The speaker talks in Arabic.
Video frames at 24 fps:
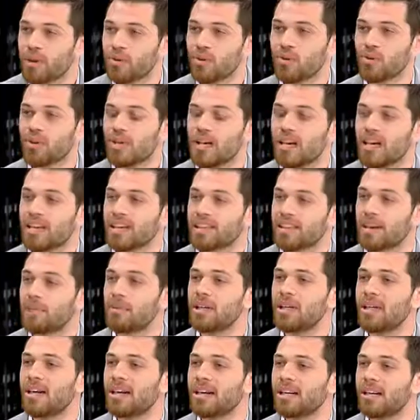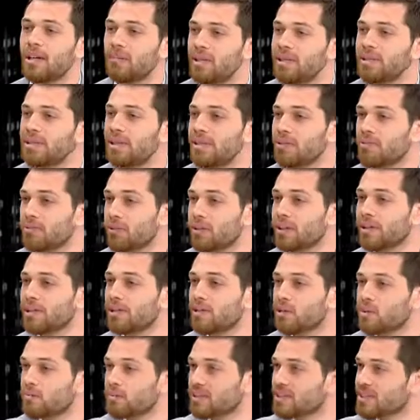انه كمان اغلبيه التليفونات
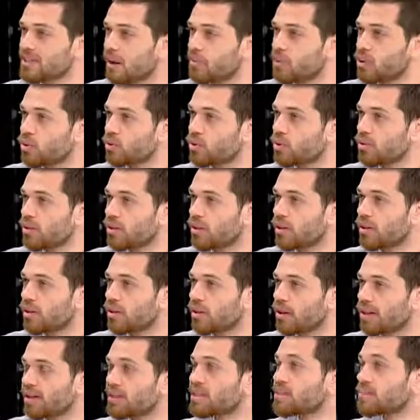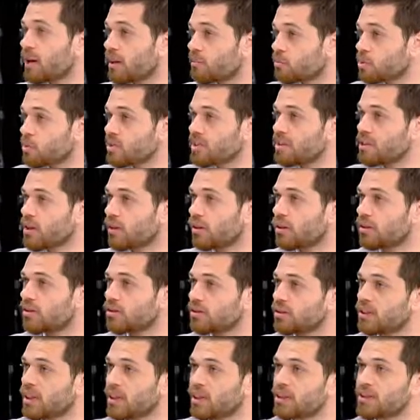اليوم بنستعملهم آه، لتسمعي موسيقى
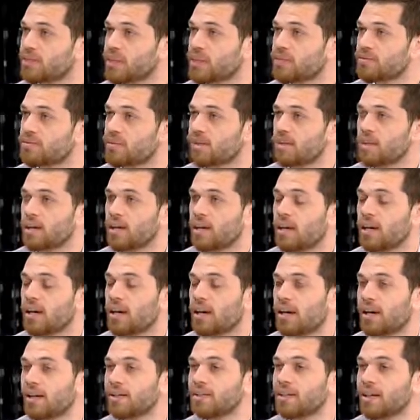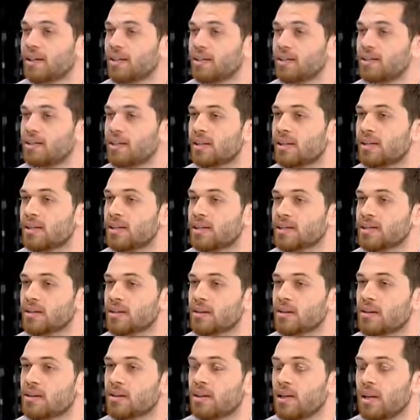يعني صار في هال هالترند يلي
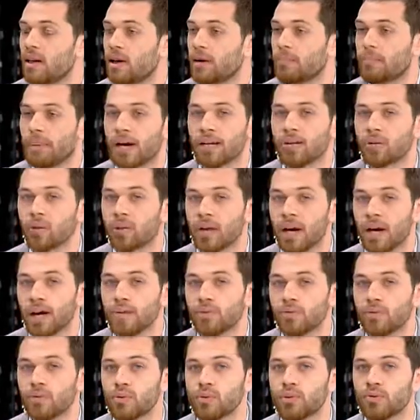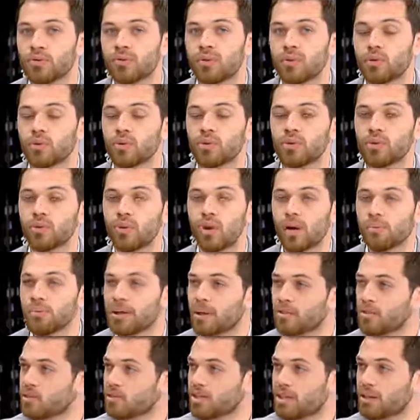اذا معكم ايفون فيكم تكونوا عم
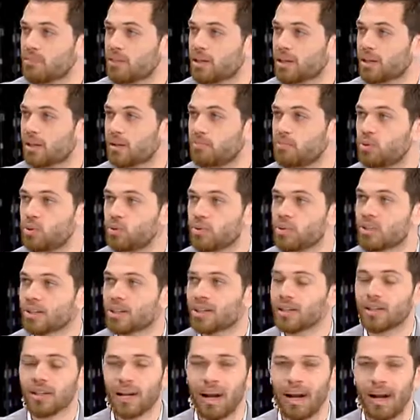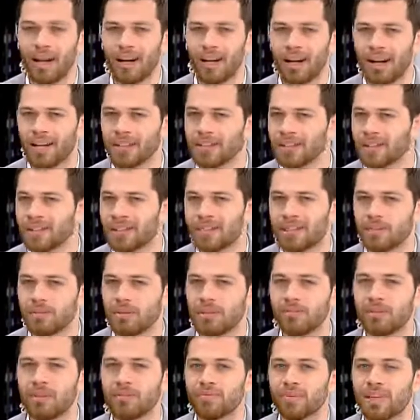تعملوا ستريمينج للميوزك عدد كثير كبير
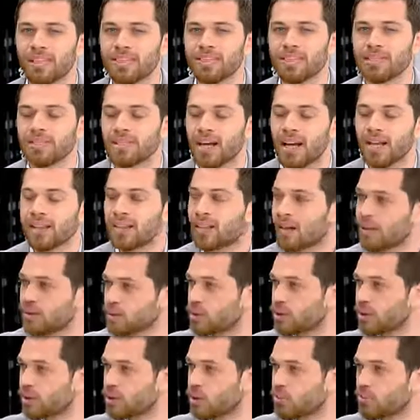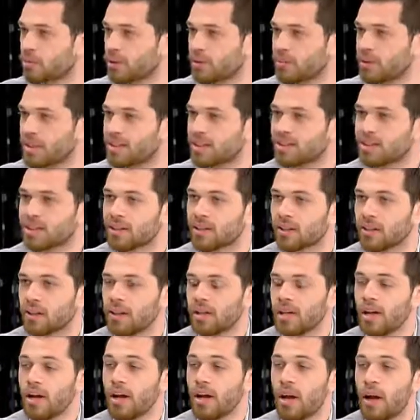من الديفايسز حتى عندكم اياهم بالبيت يعني
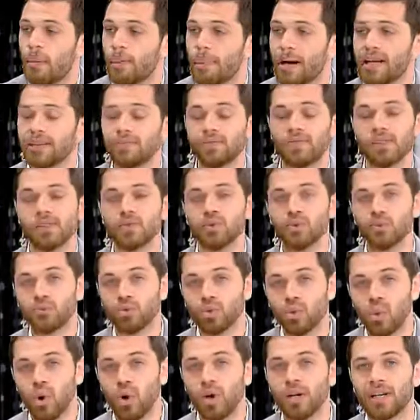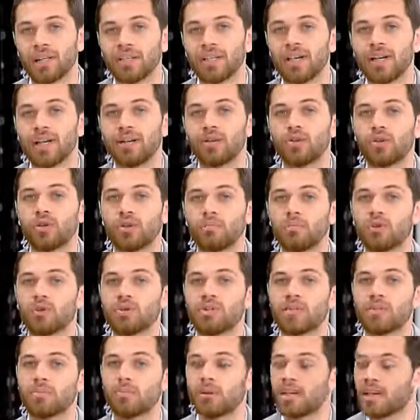ما عاد في لزوم تروحوا لتغيروا
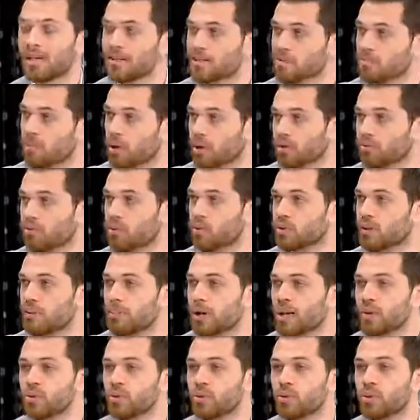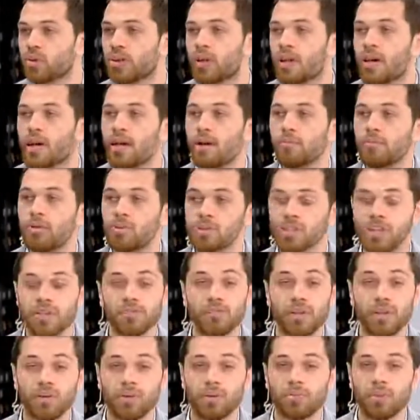الميوزك من هالسمارت فون تبعكم بمجرد
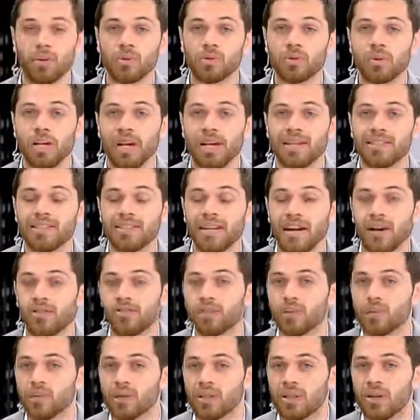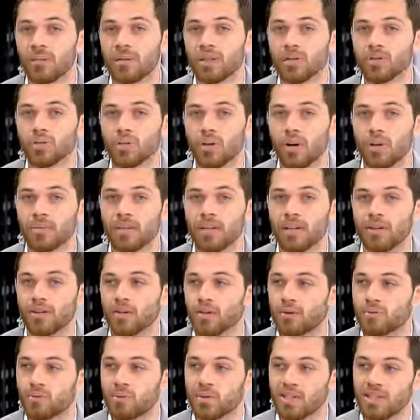ما يكون موصول على الساعه فيكم كمان تكونوا عم
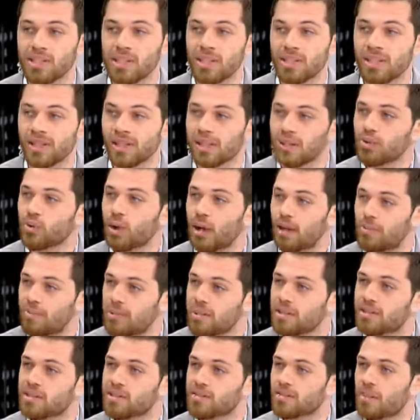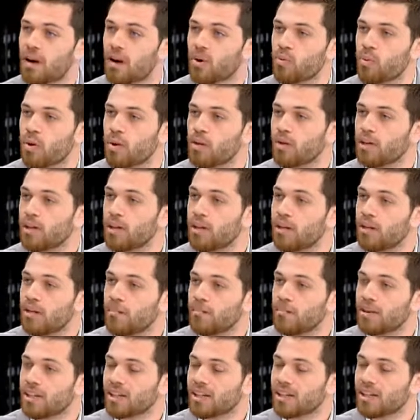تغيروا الموسيقى يلي انتم حابين تسمعوها
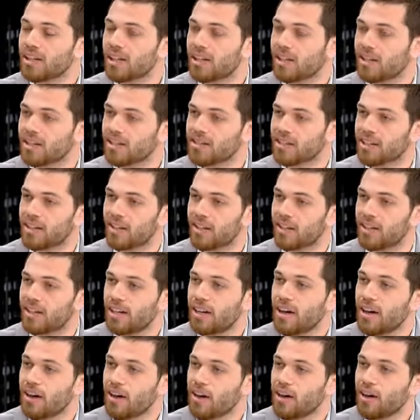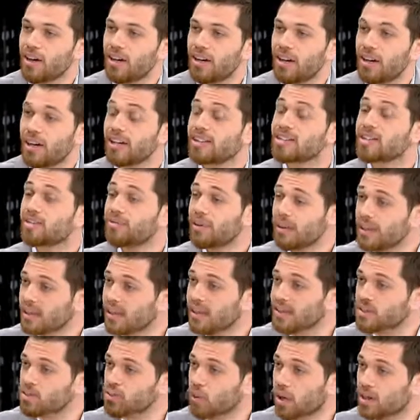من خلال هالساعه مهضومه اتس ا فيري
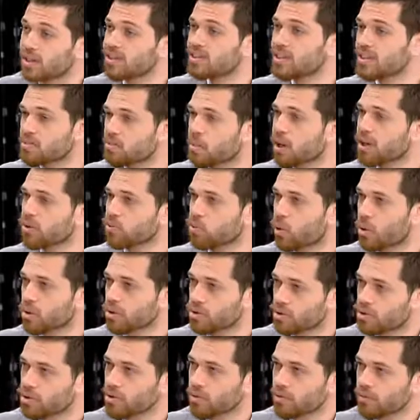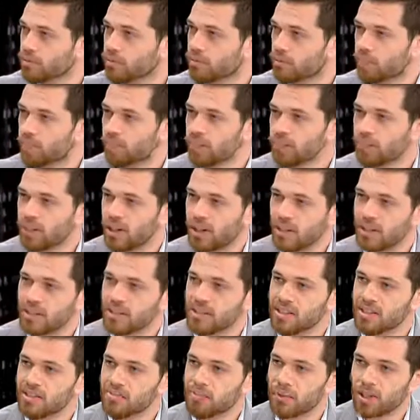نايس اتس ا سمارت واتش
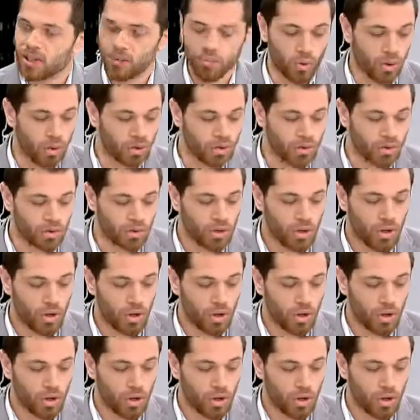اتس ا سمارت واتش